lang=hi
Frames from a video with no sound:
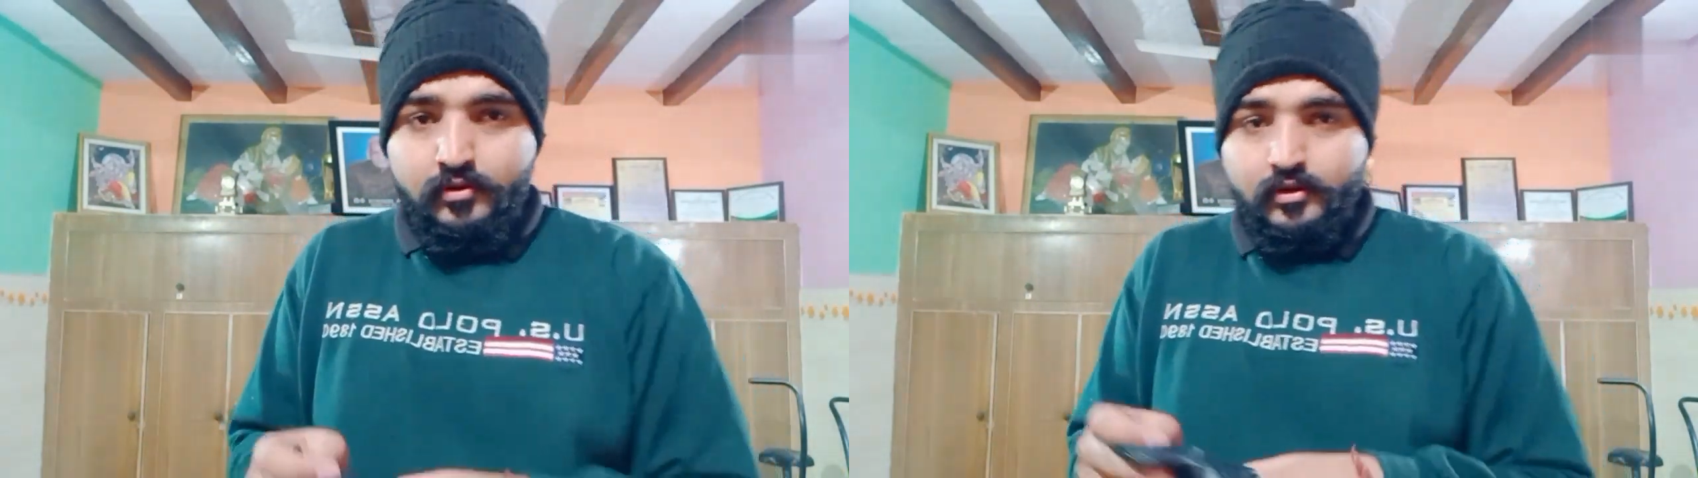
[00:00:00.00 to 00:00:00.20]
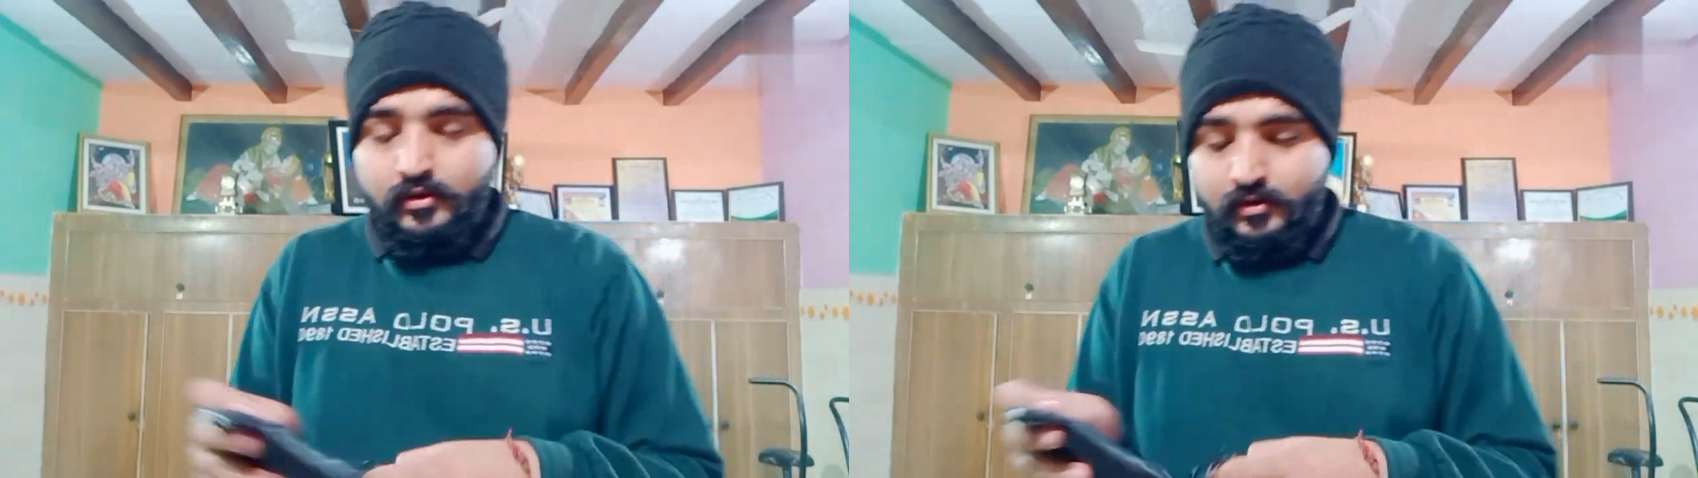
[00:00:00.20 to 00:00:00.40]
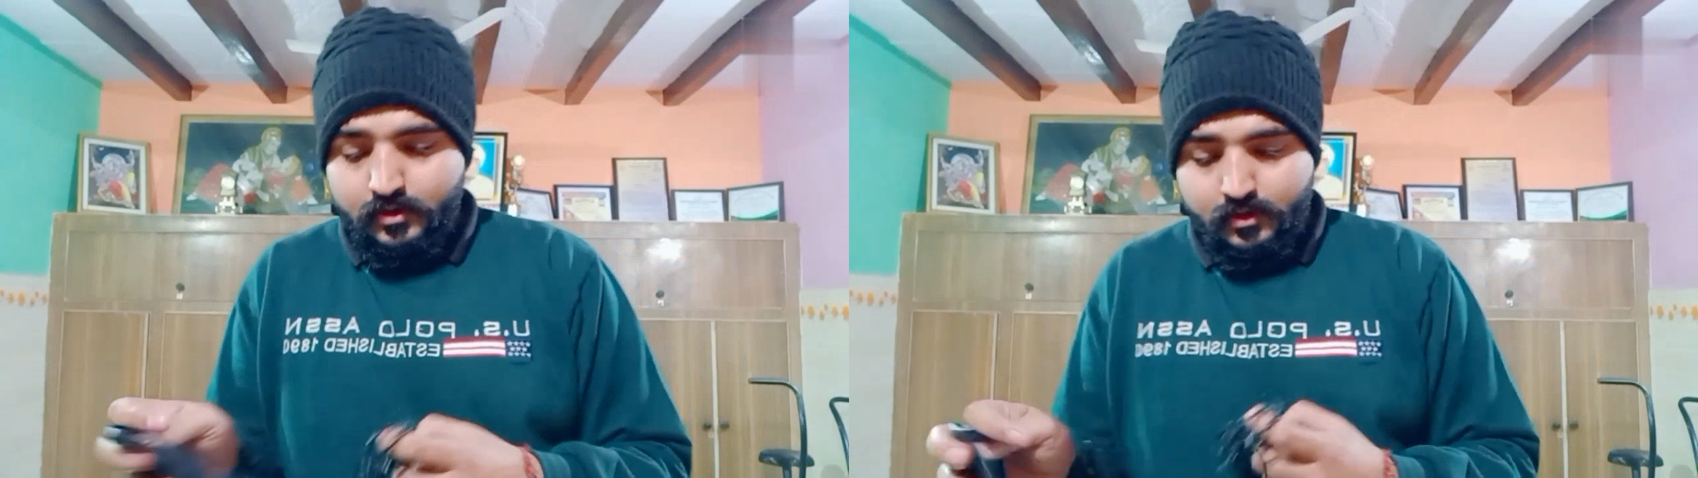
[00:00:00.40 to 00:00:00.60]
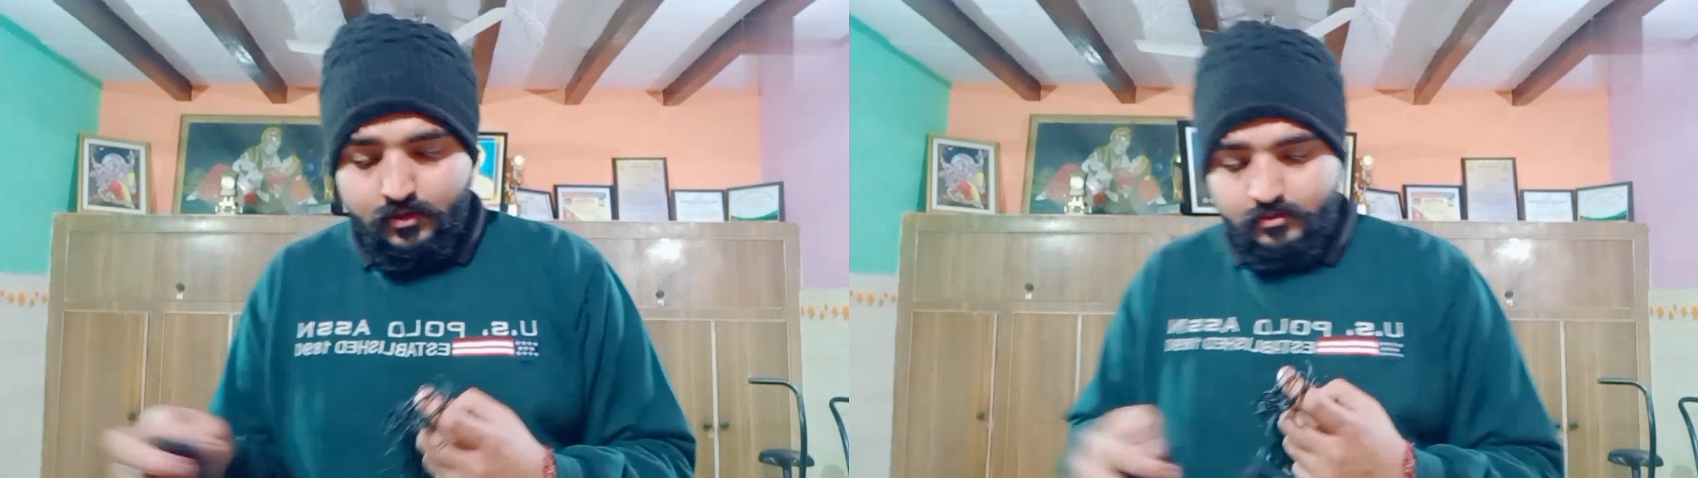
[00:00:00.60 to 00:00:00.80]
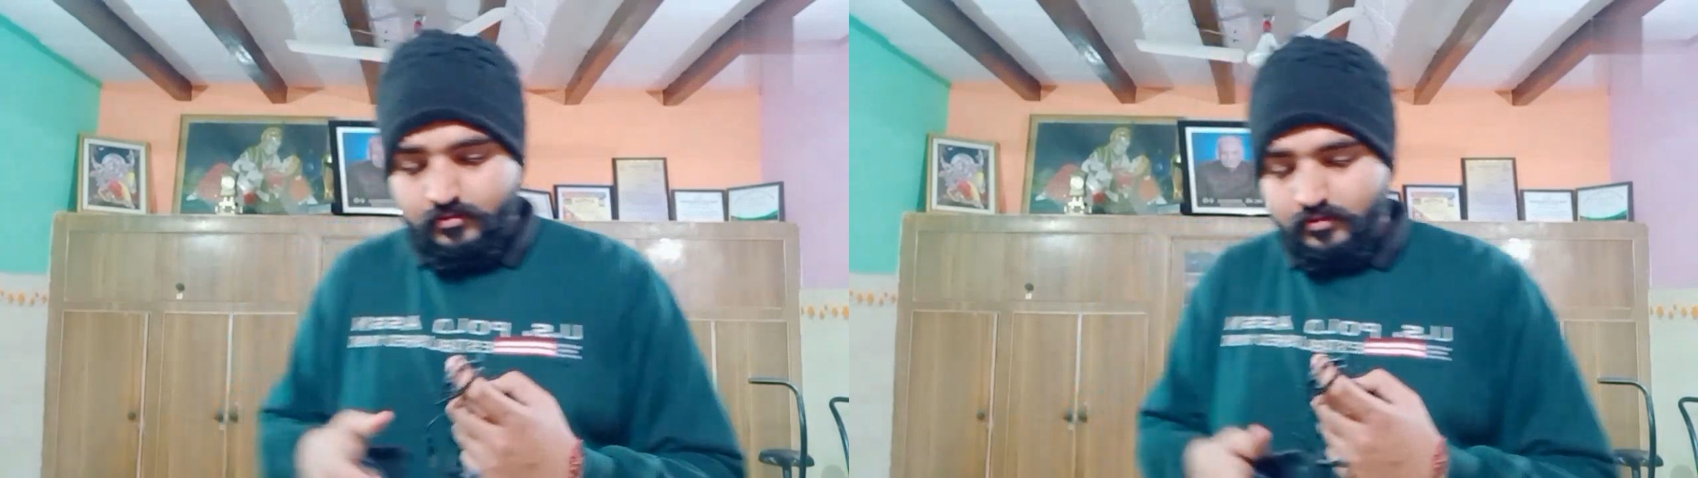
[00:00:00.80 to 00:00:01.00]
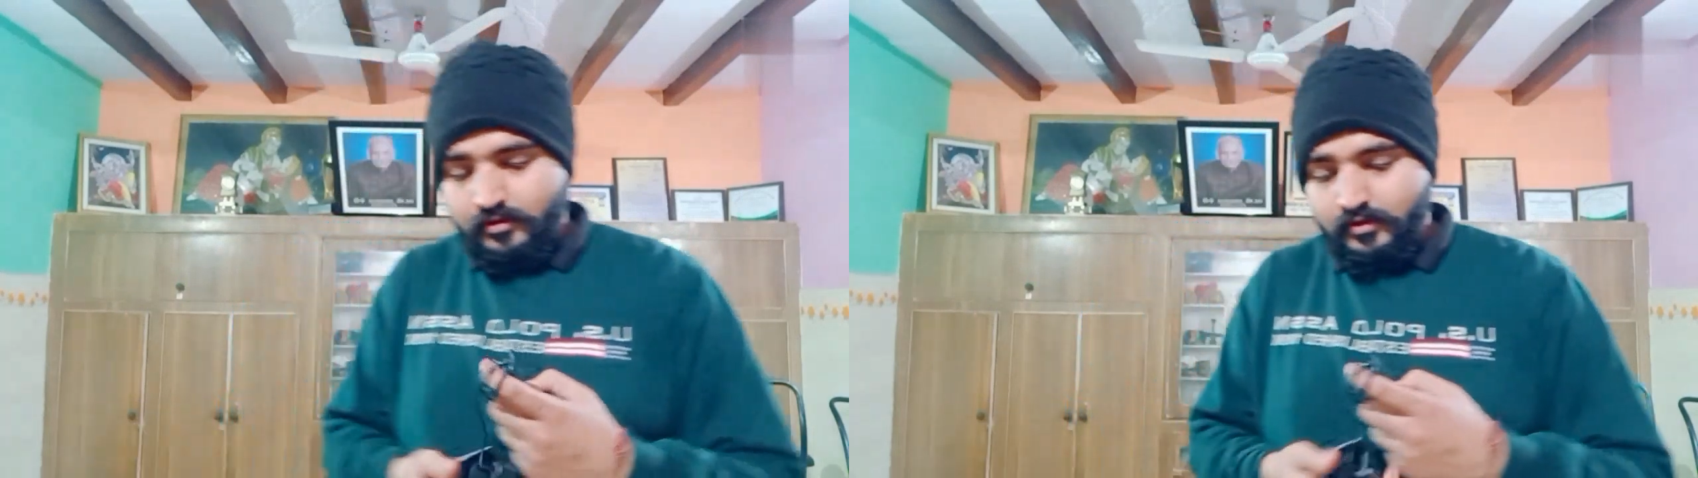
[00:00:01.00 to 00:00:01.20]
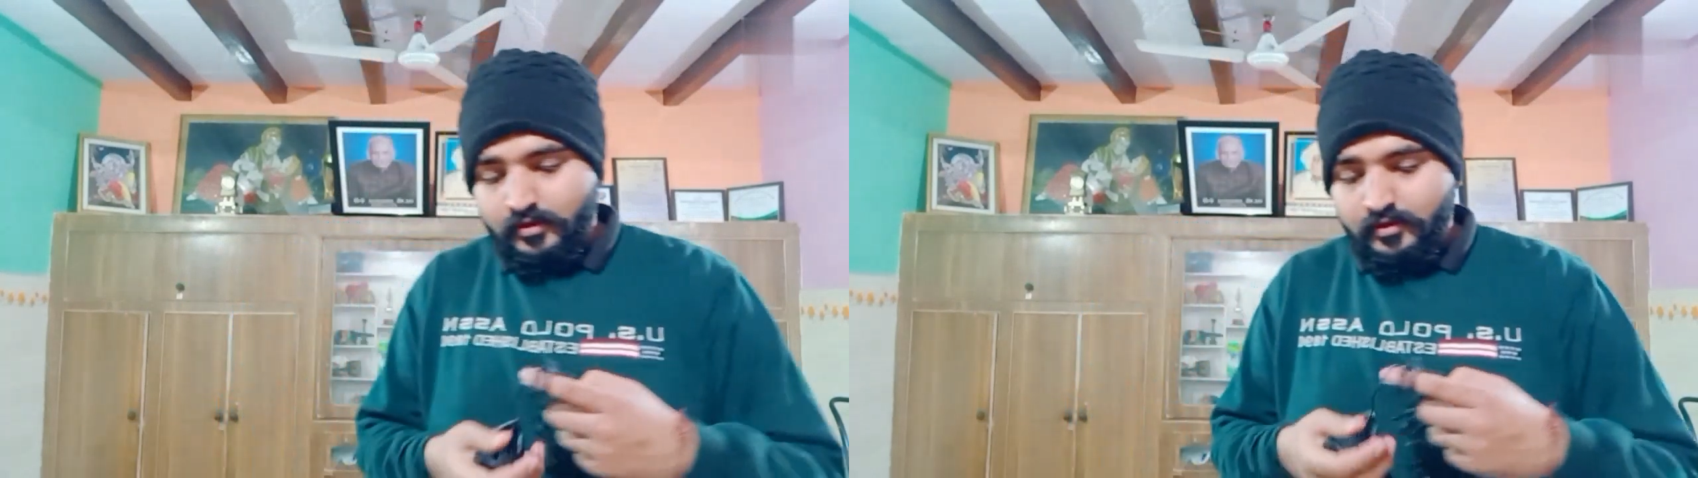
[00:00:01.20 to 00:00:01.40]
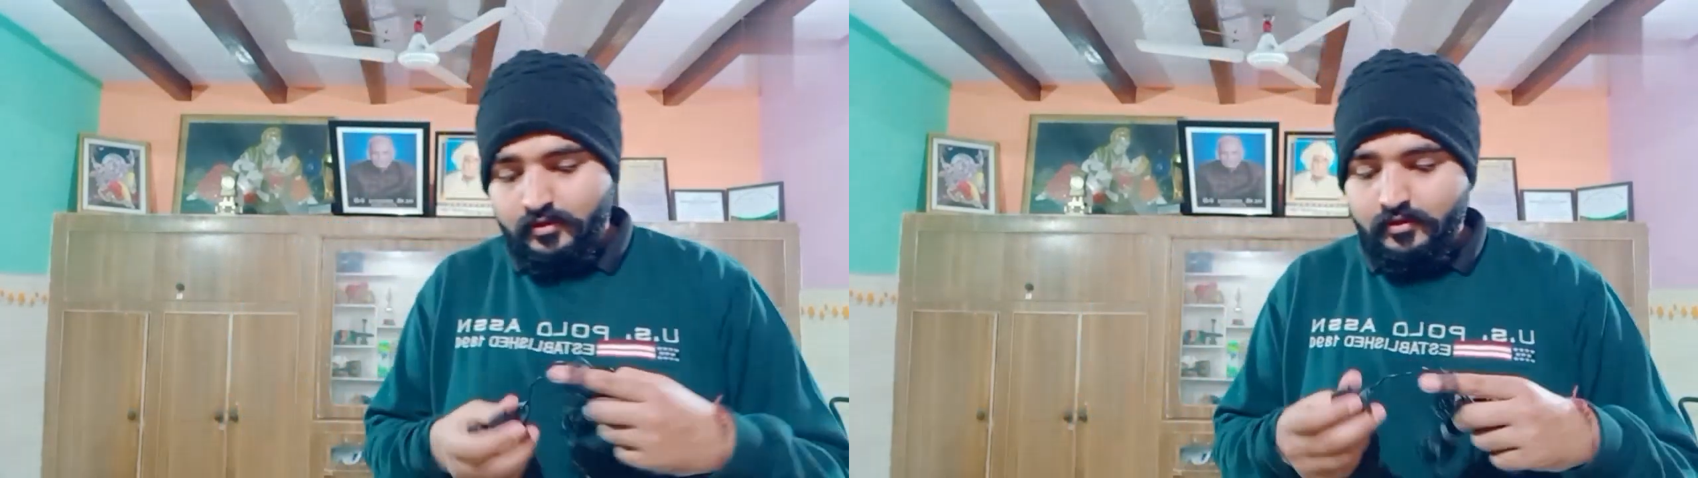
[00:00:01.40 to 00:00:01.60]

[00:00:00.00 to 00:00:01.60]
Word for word: निकल नहीं रहा निकल गया